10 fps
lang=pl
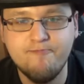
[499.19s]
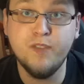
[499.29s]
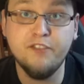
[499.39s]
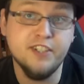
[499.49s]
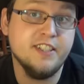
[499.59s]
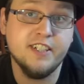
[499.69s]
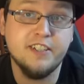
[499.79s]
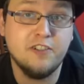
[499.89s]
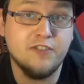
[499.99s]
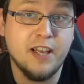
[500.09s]
A więc
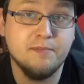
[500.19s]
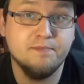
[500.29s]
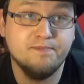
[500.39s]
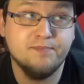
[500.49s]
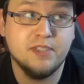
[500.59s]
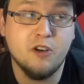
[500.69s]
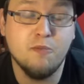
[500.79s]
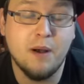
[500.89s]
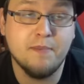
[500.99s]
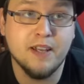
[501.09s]
zresetowałem
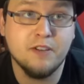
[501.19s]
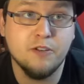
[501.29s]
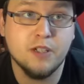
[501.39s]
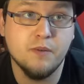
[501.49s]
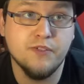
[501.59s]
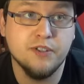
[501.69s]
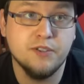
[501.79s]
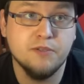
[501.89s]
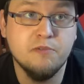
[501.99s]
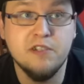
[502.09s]
całą mapę, krótko
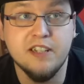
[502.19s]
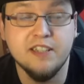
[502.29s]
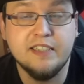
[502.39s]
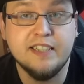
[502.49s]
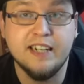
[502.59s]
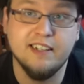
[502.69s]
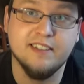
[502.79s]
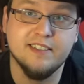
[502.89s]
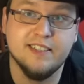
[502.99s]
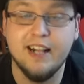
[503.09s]
mówiąc uninstall,
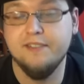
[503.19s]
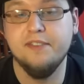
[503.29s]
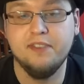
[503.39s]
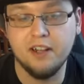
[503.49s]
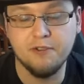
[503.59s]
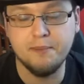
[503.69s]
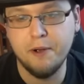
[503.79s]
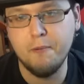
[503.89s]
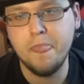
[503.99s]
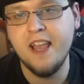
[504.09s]
install, wywaliłem
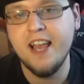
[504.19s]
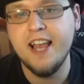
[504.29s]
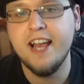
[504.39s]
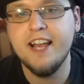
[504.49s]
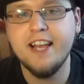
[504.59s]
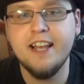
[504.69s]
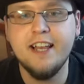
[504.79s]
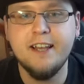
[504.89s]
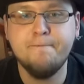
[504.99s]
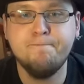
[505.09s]
ją.
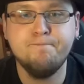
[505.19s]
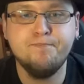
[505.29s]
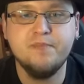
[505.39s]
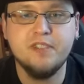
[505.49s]
Ehm,